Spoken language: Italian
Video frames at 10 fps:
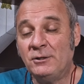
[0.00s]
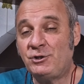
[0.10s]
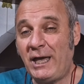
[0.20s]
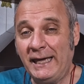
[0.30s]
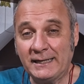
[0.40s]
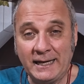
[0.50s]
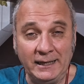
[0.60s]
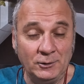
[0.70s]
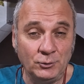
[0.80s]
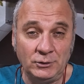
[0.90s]
cerca
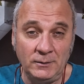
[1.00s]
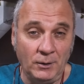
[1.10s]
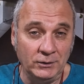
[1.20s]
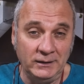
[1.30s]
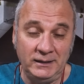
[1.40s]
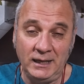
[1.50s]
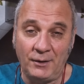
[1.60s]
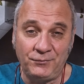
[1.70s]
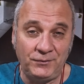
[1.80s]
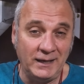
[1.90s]
in tutti i modi di
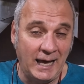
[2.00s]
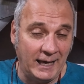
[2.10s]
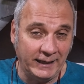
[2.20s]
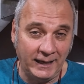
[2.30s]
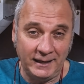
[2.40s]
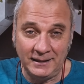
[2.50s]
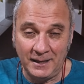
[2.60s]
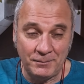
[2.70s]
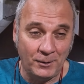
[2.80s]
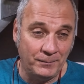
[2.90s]
affinare le
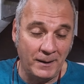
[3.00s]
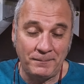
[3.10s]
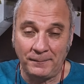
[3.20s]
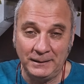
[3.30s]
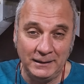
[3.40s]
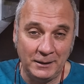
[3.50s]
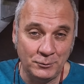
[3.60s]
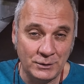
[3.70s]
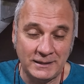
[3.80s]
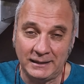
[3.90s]
proprie papille
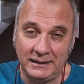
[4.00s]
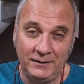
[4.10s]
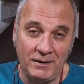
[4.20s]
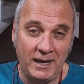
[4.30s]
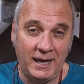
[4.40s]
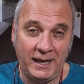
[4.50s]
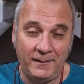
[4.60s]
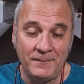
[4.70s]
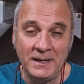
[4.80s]
gustative e